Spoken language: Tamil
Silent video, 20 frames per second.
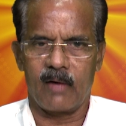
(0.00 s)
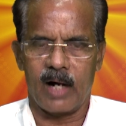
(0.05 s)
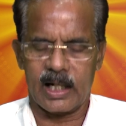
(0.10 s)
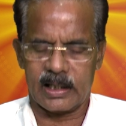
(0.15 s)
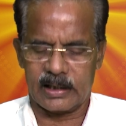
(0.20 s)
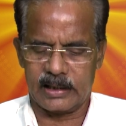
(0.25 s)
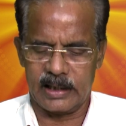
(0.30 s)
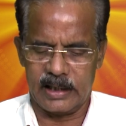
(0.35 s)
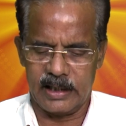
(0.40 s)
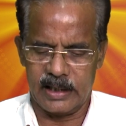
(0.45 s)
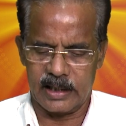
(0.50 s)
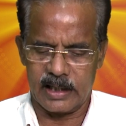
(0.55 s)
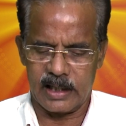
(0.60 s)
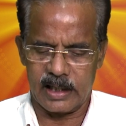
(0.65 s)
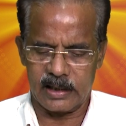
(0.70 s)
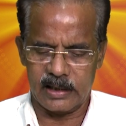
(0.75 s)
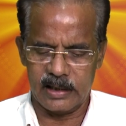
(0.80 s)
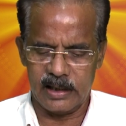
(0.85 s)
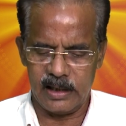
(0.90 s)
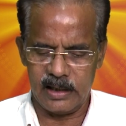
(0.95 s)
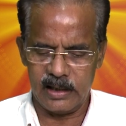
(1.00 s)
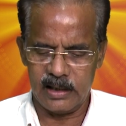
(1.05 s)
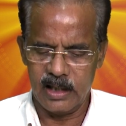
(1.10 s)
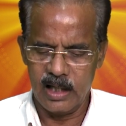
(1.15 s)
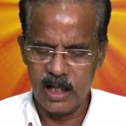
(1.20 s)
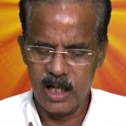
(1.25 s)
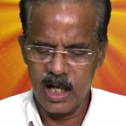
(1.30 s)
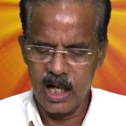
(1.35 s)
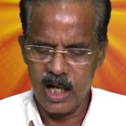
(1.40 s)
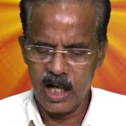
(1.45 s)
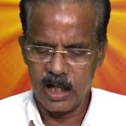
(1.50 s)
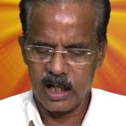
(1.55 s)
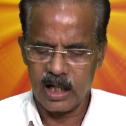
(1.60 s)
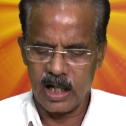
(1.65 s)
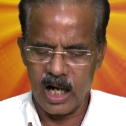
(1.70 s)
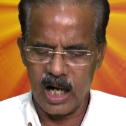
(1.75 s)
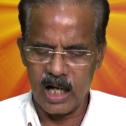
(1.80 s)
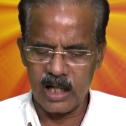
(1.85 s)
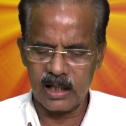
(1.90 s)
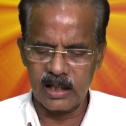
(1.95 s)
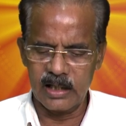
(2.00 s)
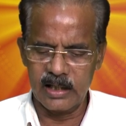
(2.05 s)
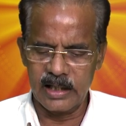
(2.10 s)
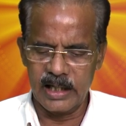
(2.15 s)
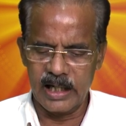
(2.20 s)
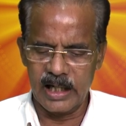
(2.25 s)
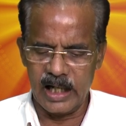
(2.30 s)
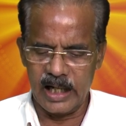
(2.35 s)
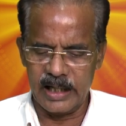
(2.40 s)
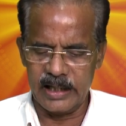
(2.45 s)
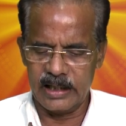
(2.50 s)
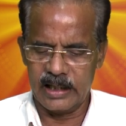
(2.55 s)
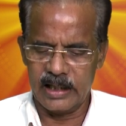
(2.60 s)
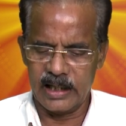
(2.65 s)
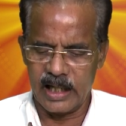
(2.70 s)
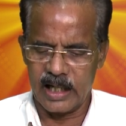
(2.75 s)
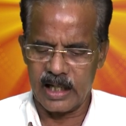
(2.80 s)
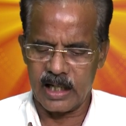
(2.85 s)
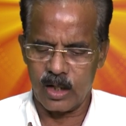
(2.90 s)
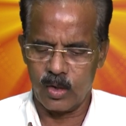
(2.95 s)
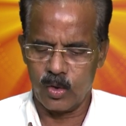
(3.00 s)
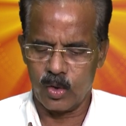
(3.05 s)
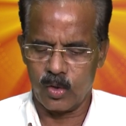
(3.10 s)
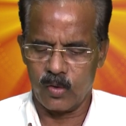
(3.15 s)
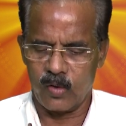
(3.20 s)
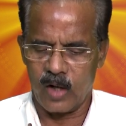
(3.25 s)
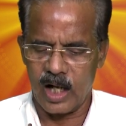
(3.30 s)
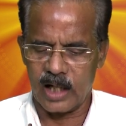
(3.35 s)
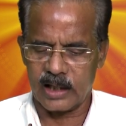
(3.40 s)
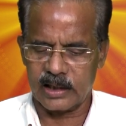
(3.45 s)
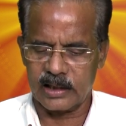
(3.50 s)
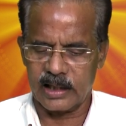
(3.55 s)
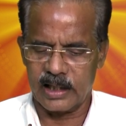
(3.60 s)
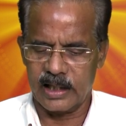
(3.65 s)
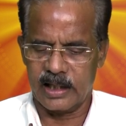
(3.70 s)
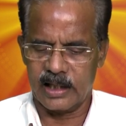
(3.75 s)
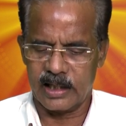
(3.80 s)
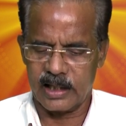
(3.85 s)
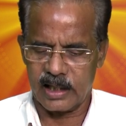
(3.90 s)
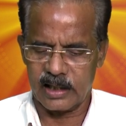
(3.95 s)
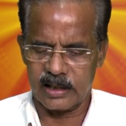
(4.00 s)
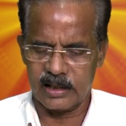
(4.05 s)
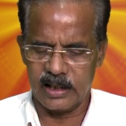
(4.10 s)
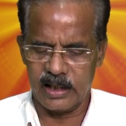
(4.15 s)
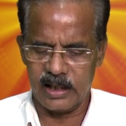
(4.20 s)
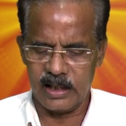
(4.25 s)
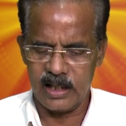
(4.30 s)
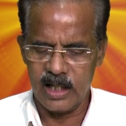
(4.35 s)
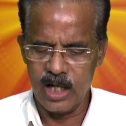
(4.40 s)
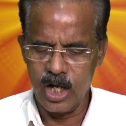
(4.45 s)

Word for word: வார்த்தை இருக்கிறது கருநிலை என்ற ஒரு வார்த்தை இருக்கிறது